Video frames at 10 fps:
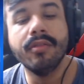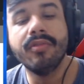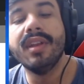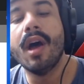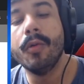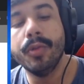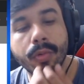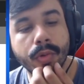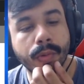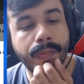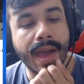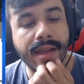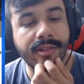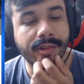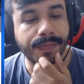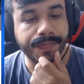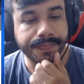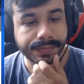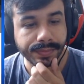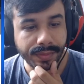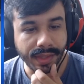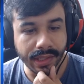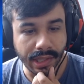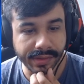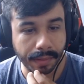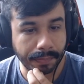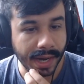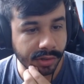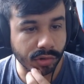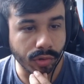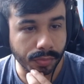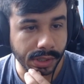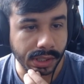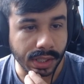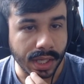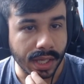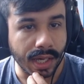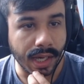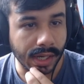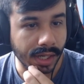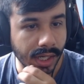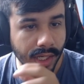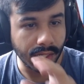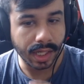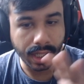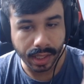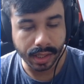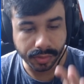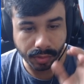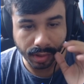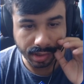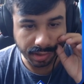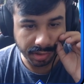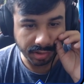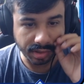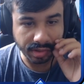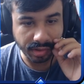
no final do, do patch, nessa parte sobre a, a troca aqui de, de,